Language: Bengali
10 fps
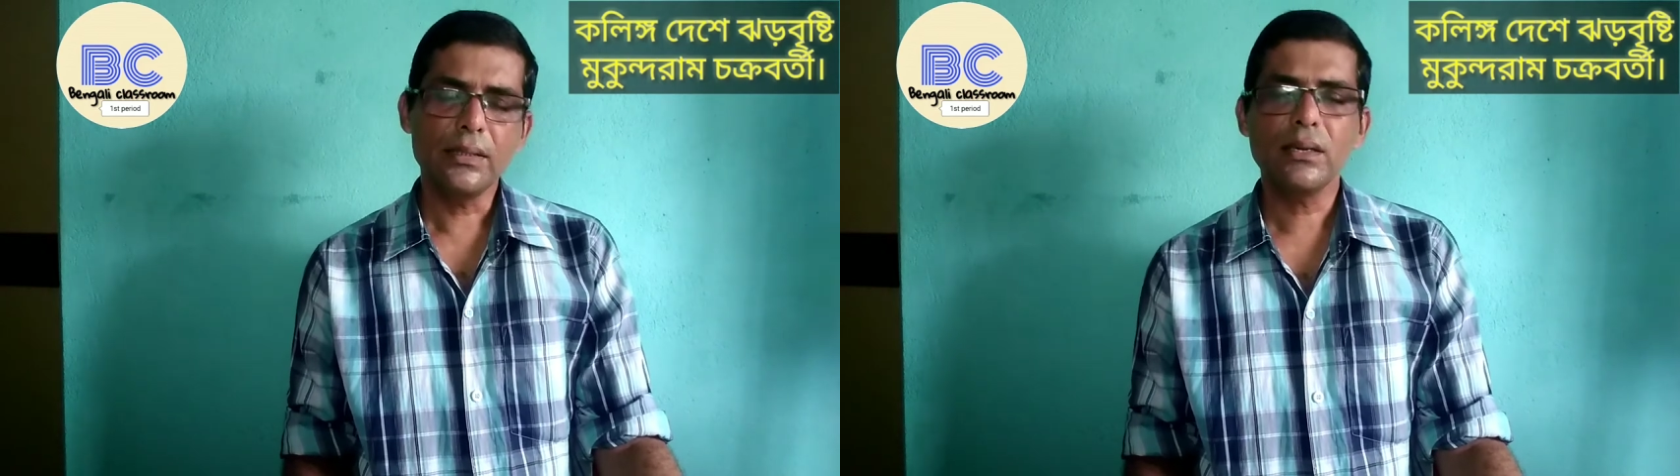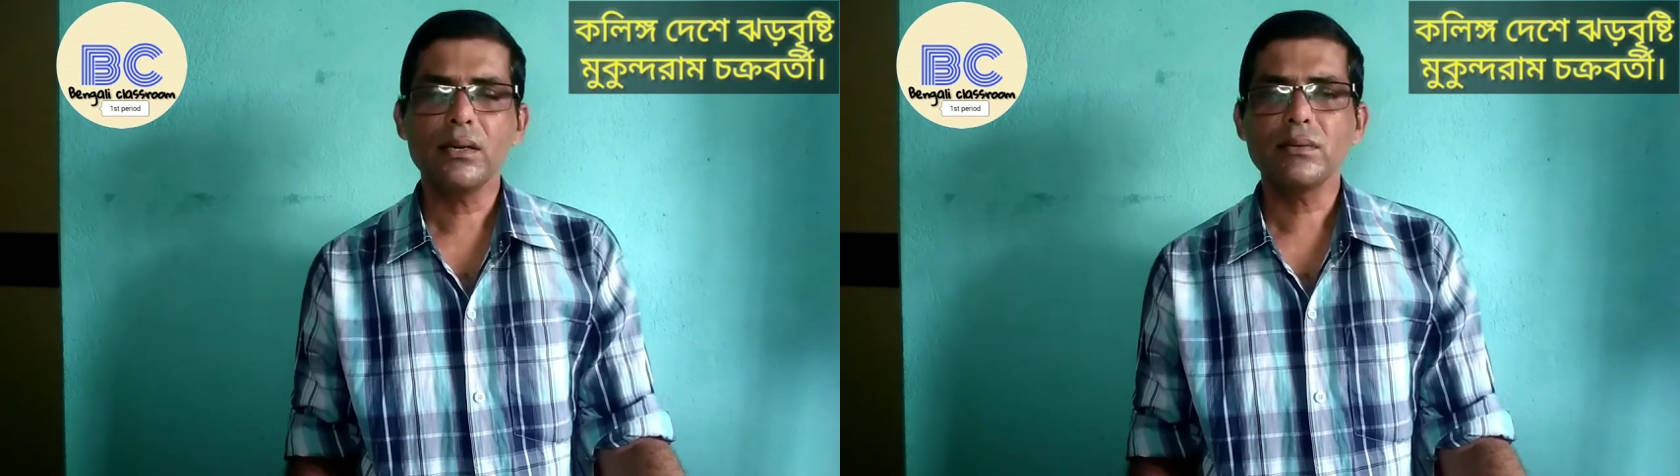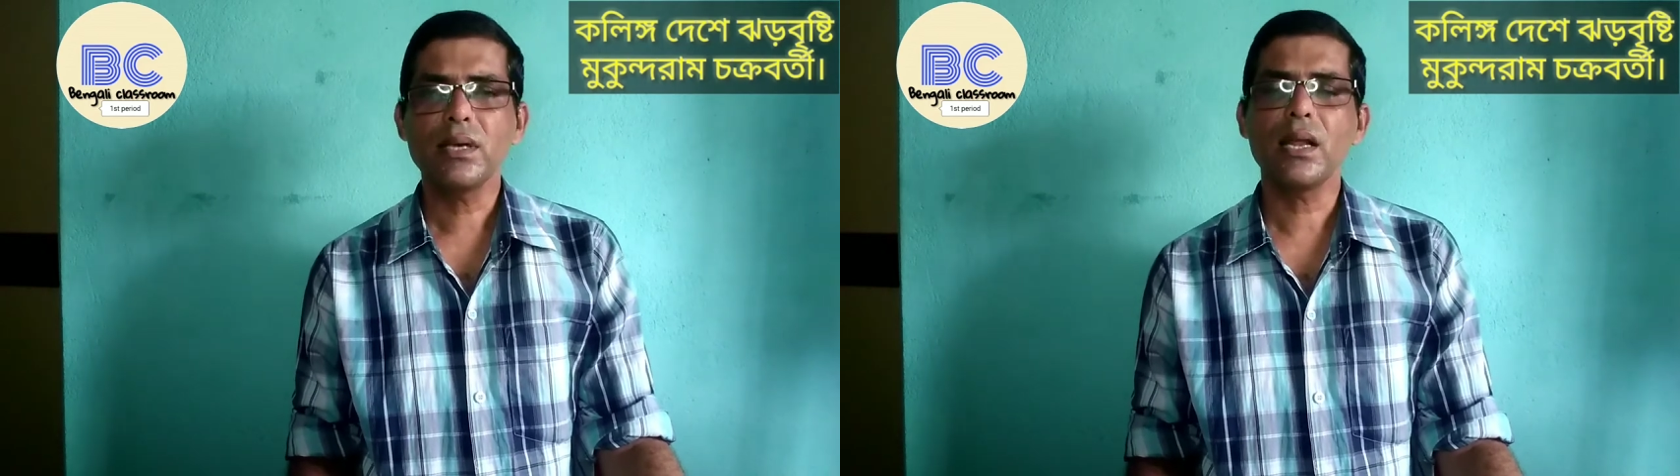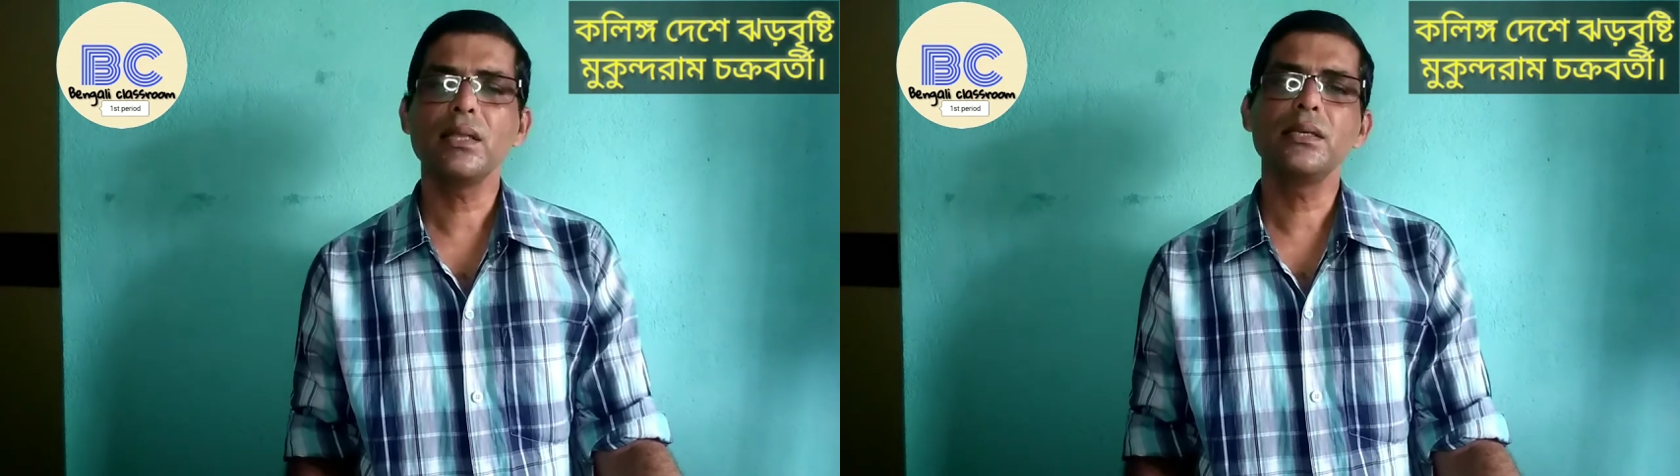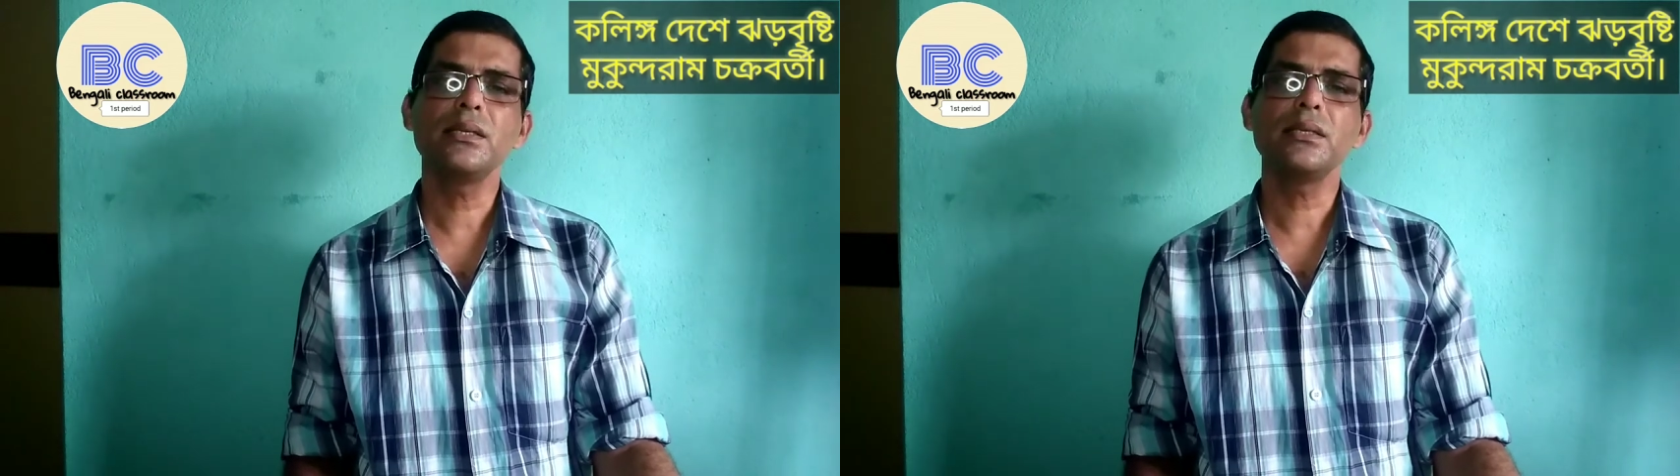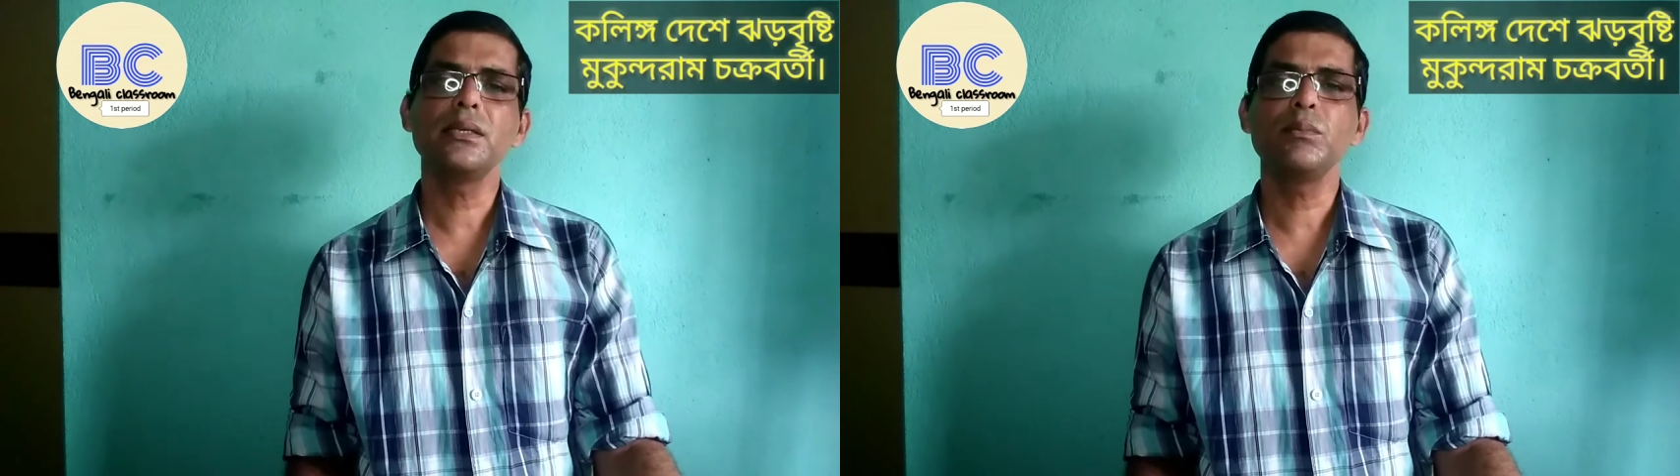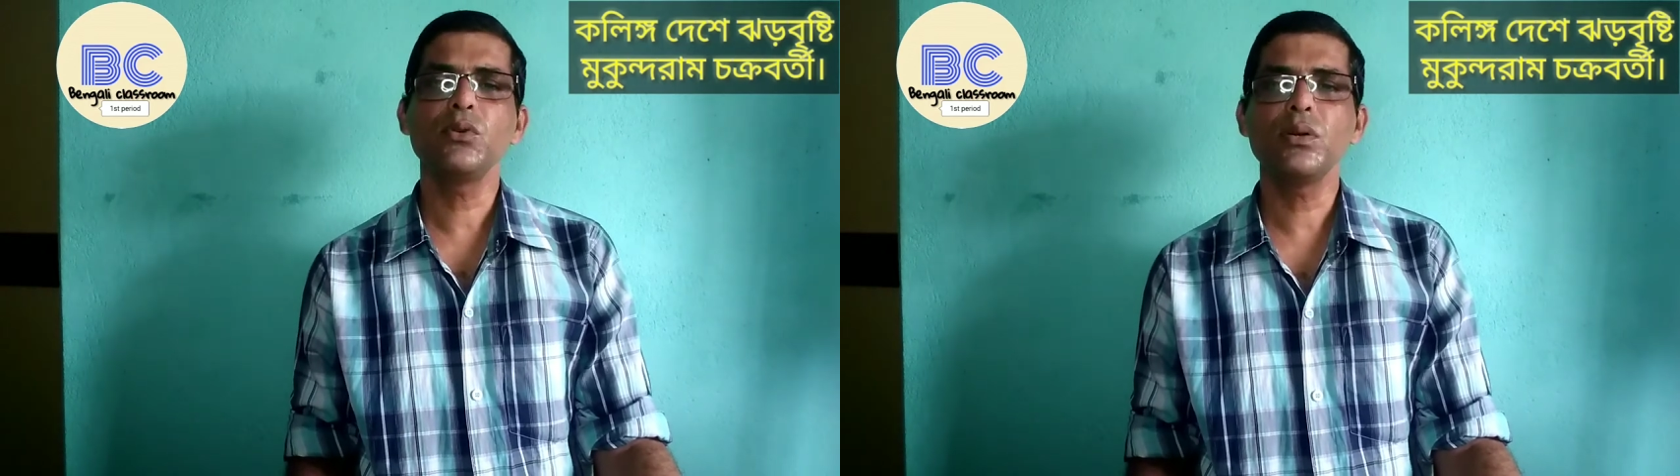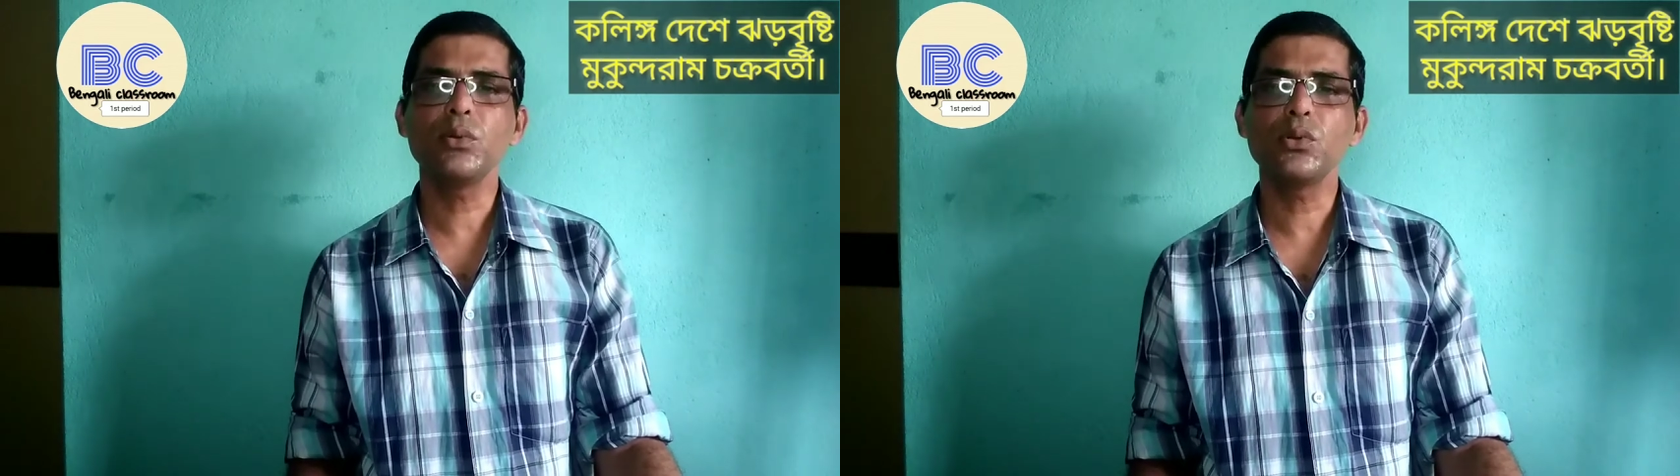না সারা দিনটা তিনি
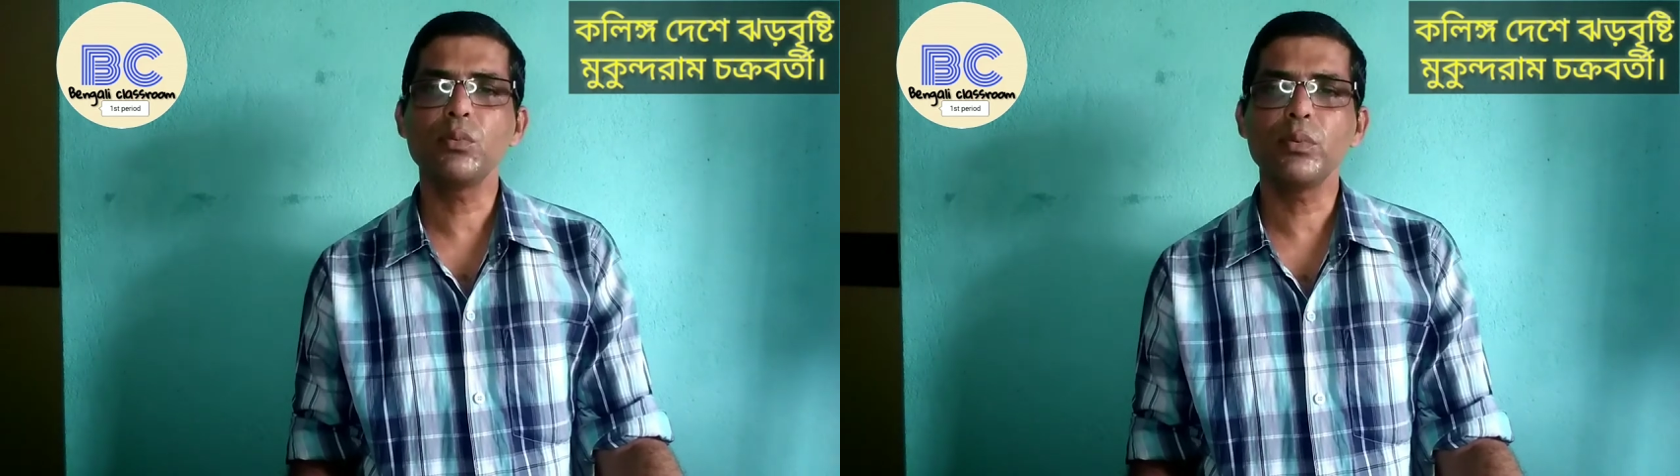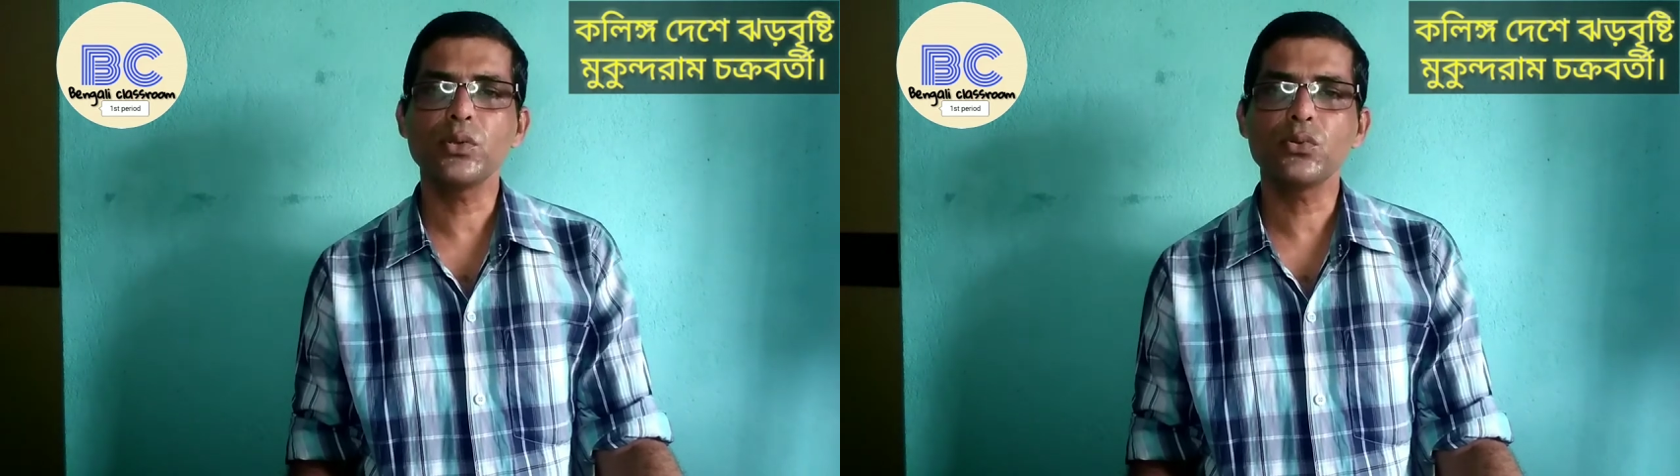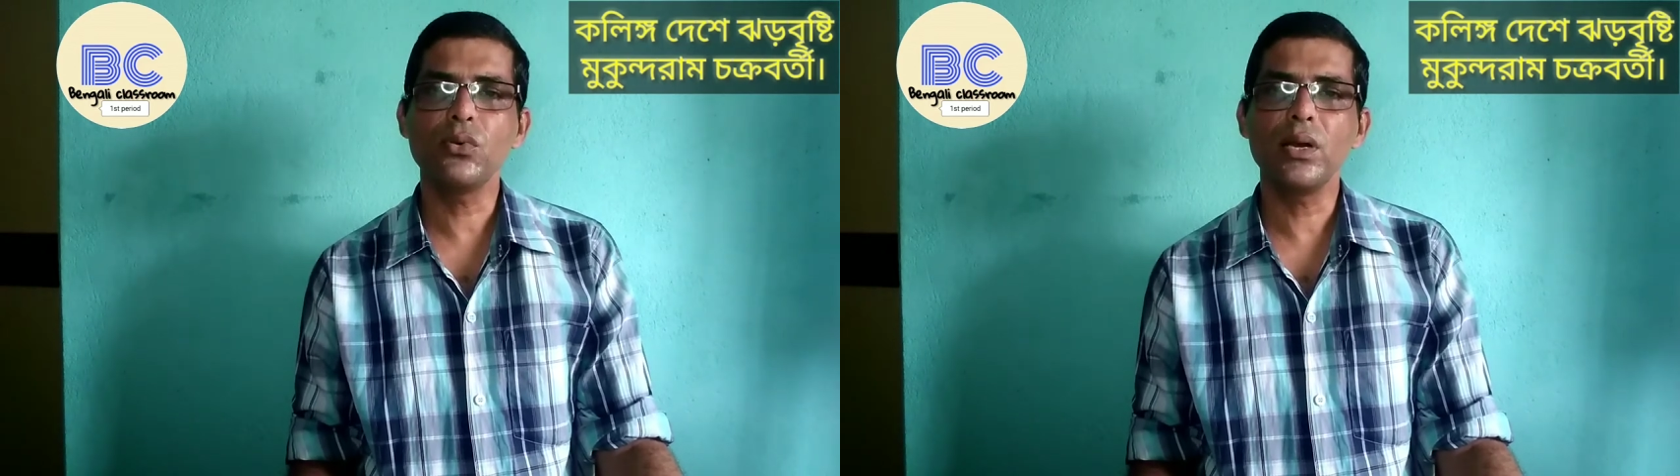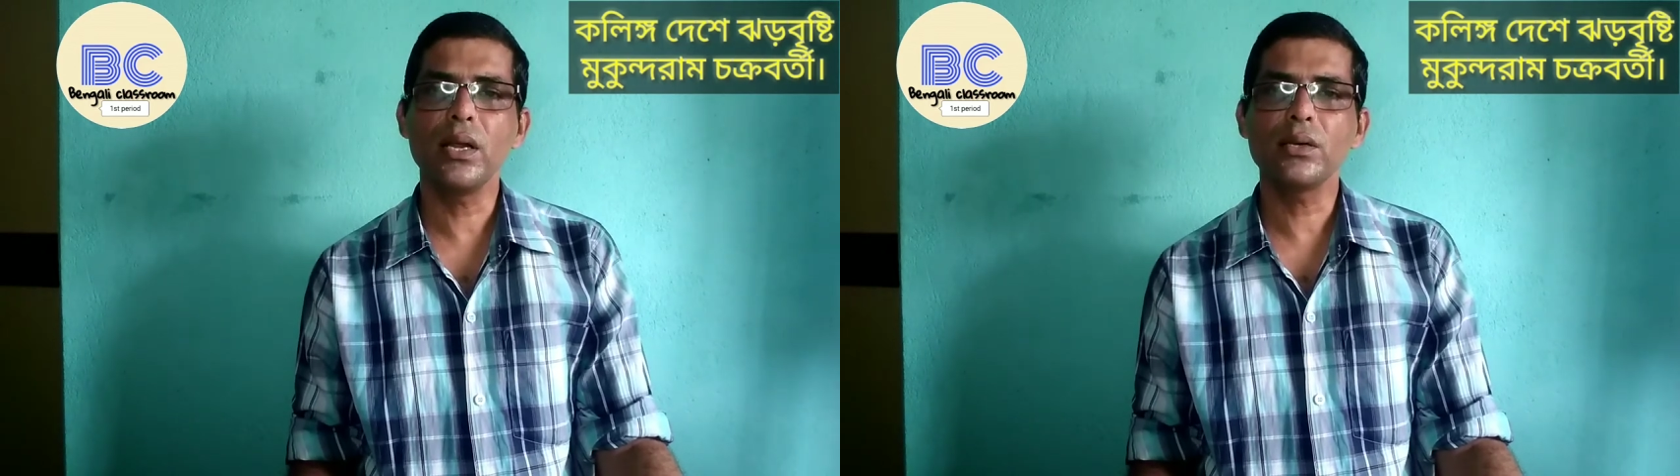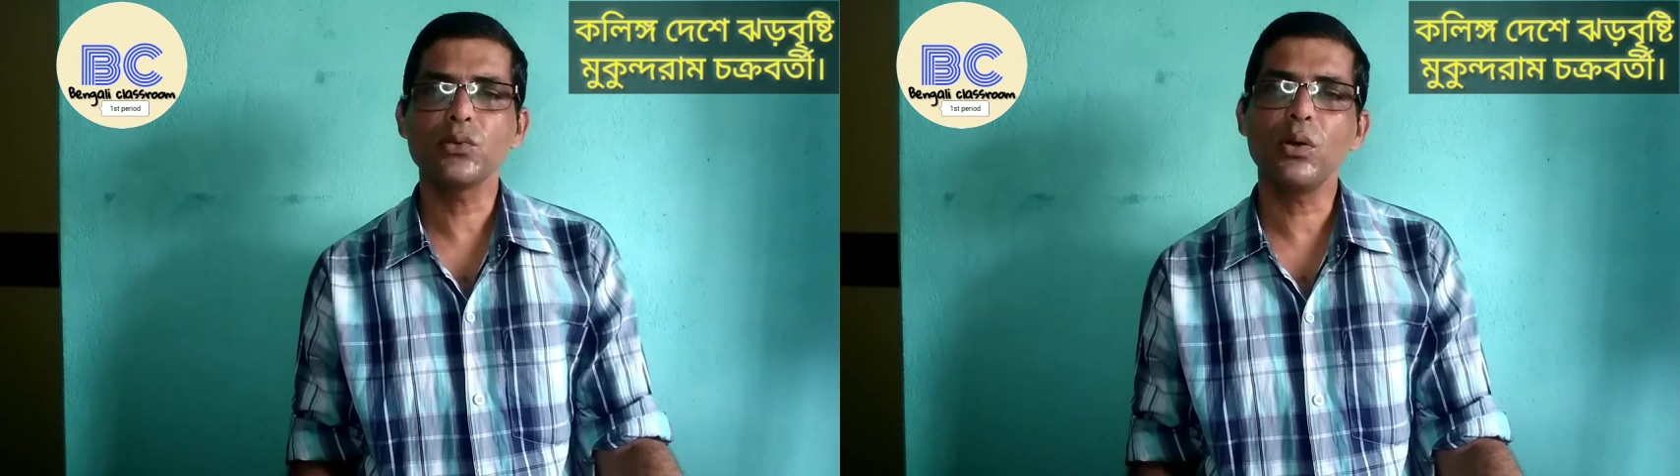বনের ভেতরে প্রবেশ করলেন